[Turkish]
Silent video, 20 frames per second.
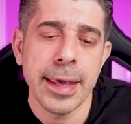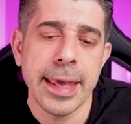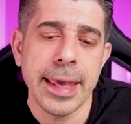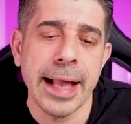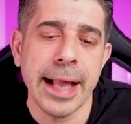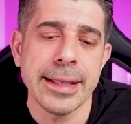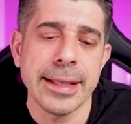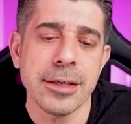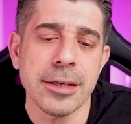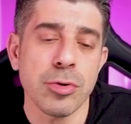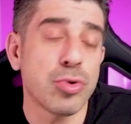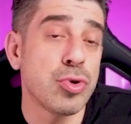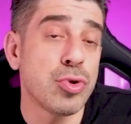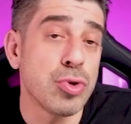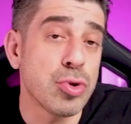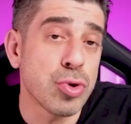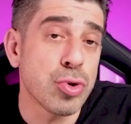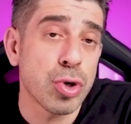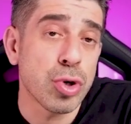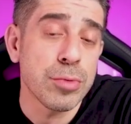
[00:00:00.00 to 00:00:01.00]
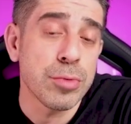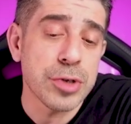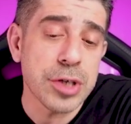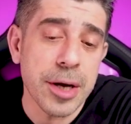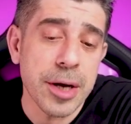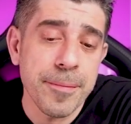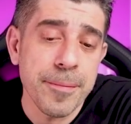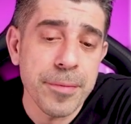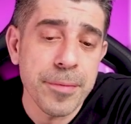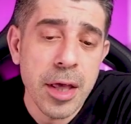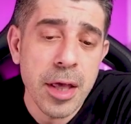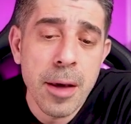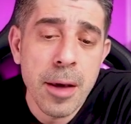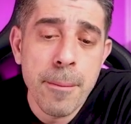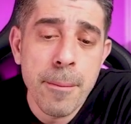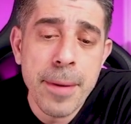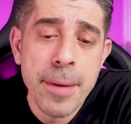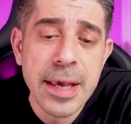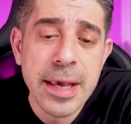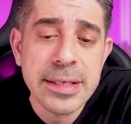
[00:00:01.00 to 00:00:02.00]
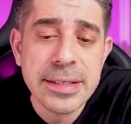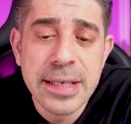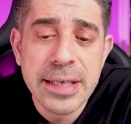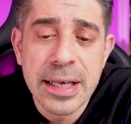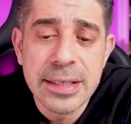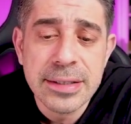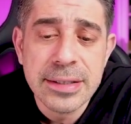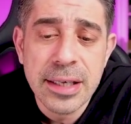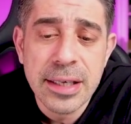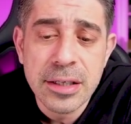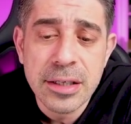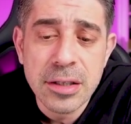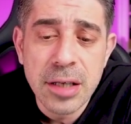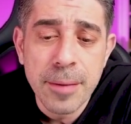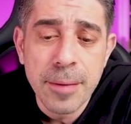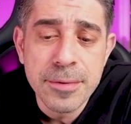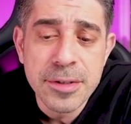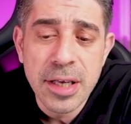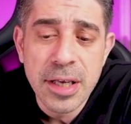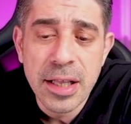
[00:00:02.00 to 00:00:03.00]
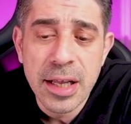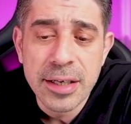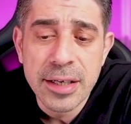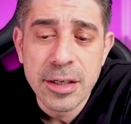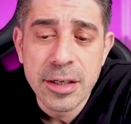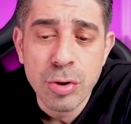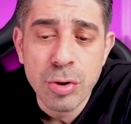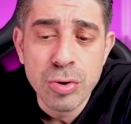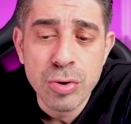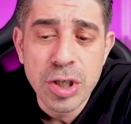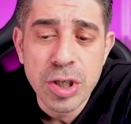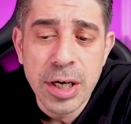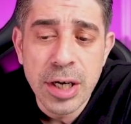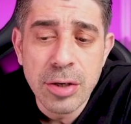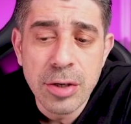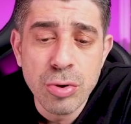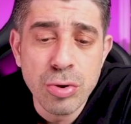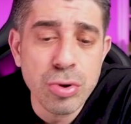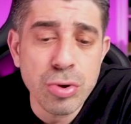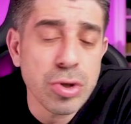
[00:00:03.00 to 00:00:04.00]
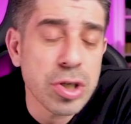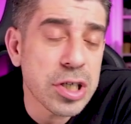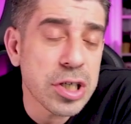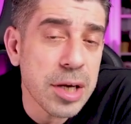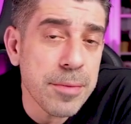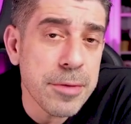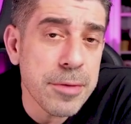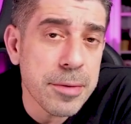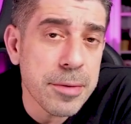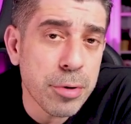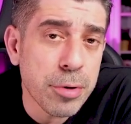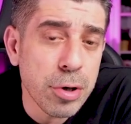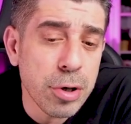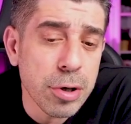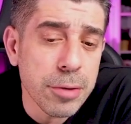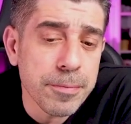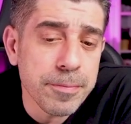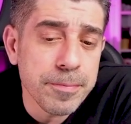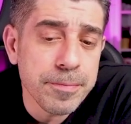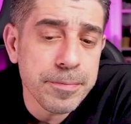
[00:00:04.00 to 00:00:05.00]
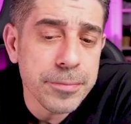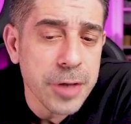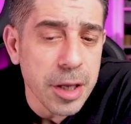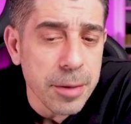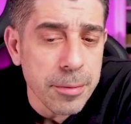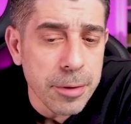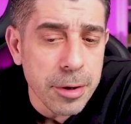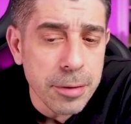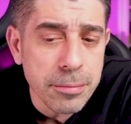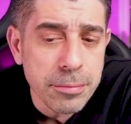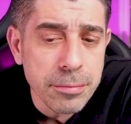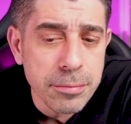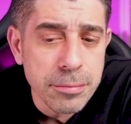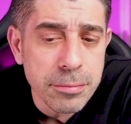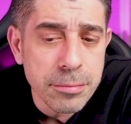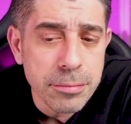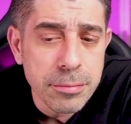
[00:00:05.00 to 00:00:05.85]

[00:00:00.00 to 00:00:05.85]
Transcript: Geldik 3. sorumuza. Px katsayıları tam sayılardan oluşan 3. derecen bir polinom. Tamam.